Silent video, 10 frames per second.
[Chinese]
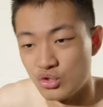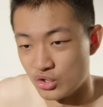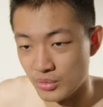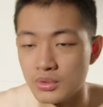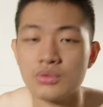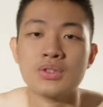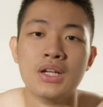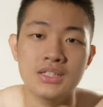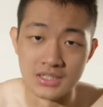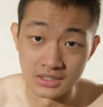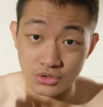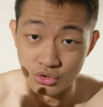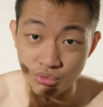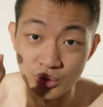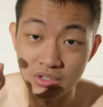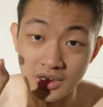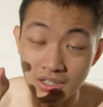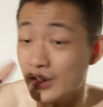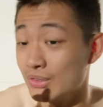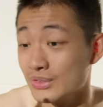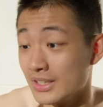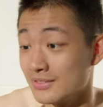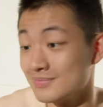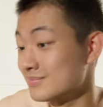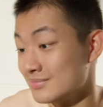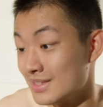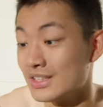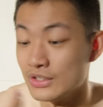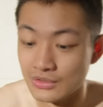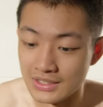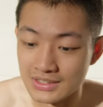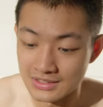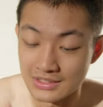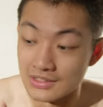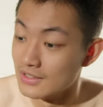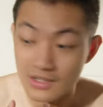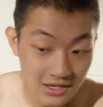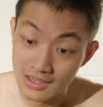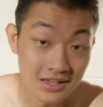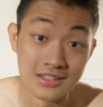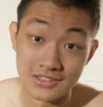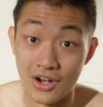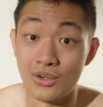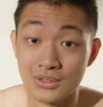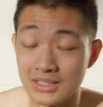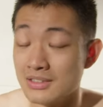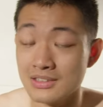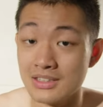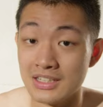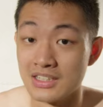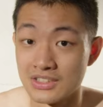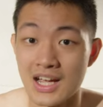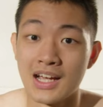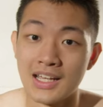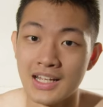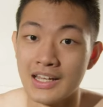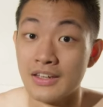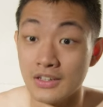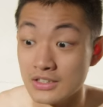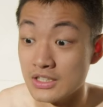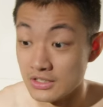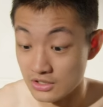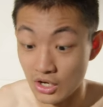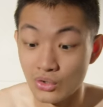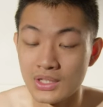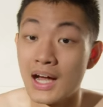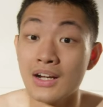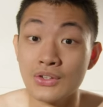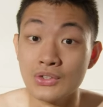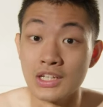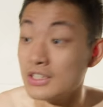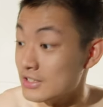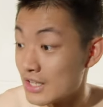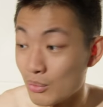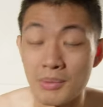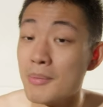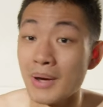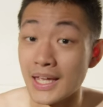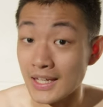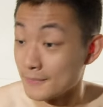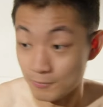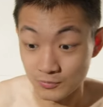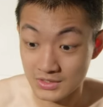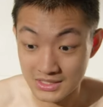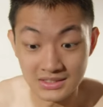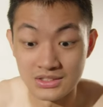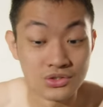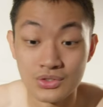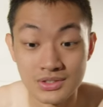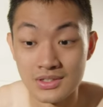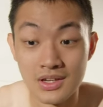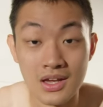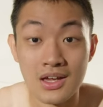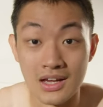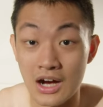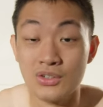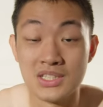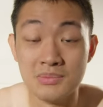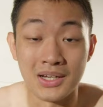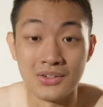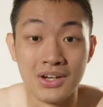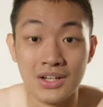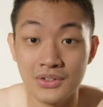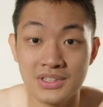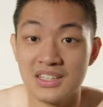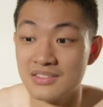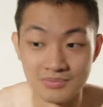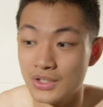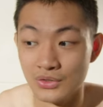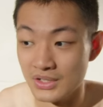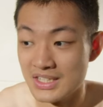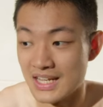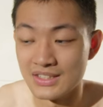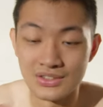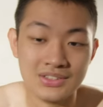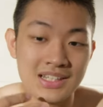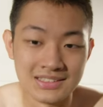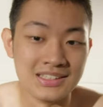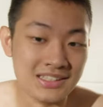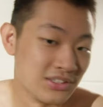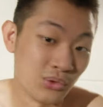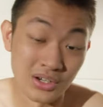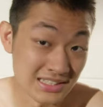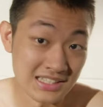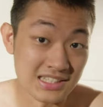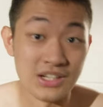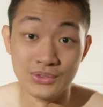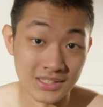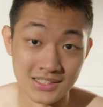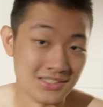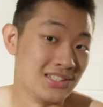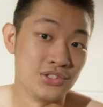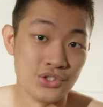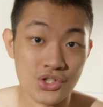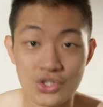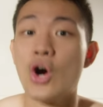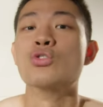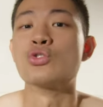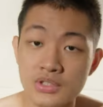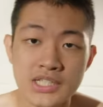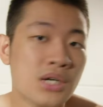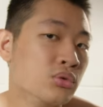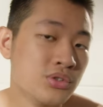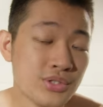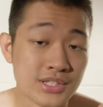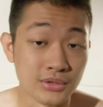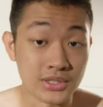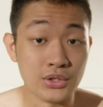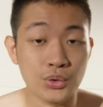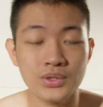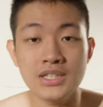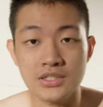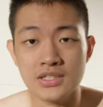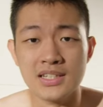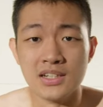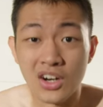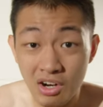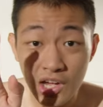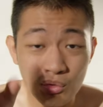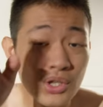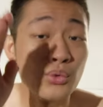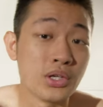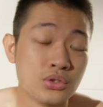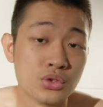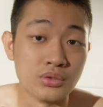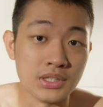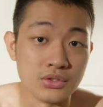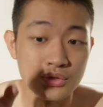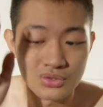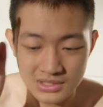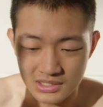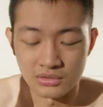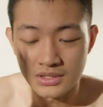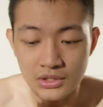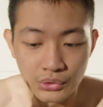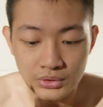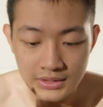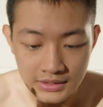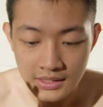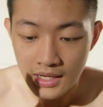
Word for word: 全部都是垃圾，除了那个柳丁，那个柳丁真的是。超甜，甜到炸开来，而且是超大柳丁。你在外面买，这样子就是好几百块的柳丁，然后一餐就是这样子，一直狂吸柳丁，真的是超爽。下午又是扫地拖地时间，然后还有另外一个重点就是扫地拖地，